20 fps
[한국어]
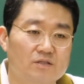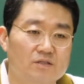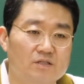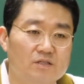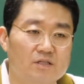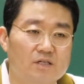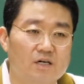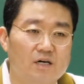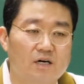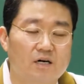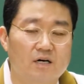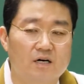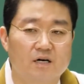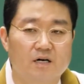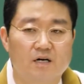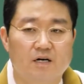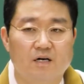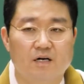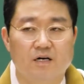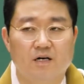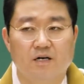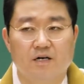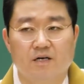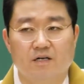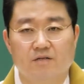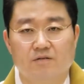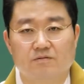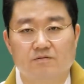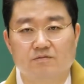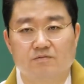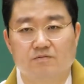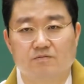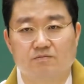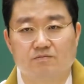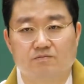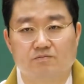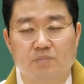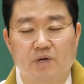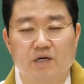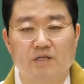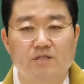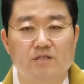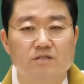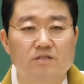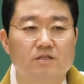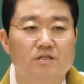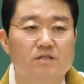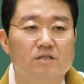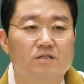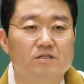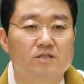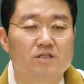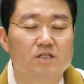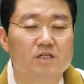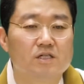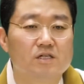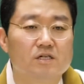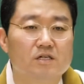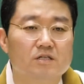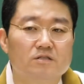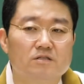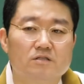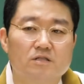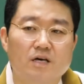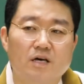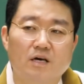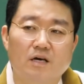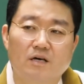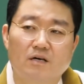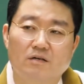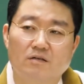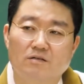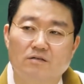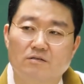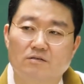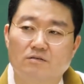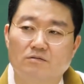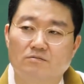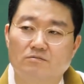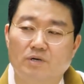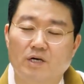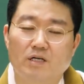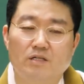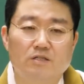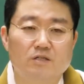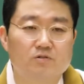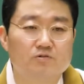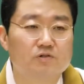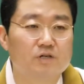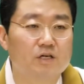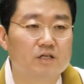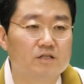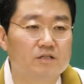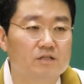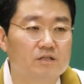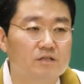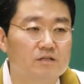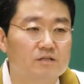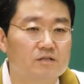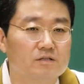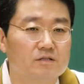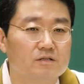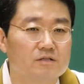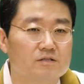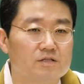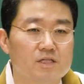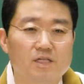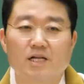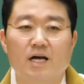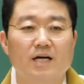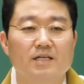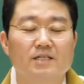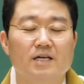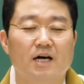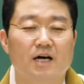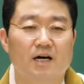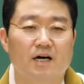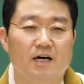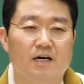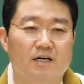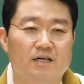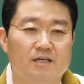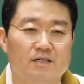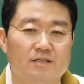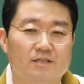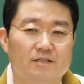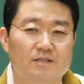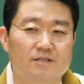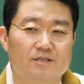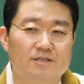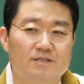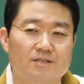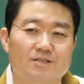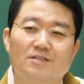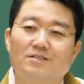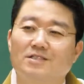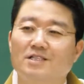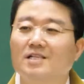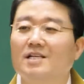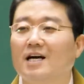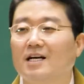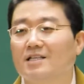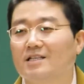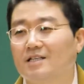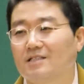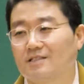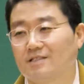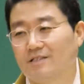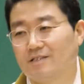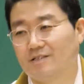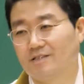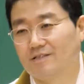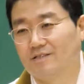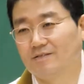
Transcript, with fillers: 그러니까 100년 전에는 진리였는데 100년 후에는 진리 아니야. 이건 진리 아니라는 거예요.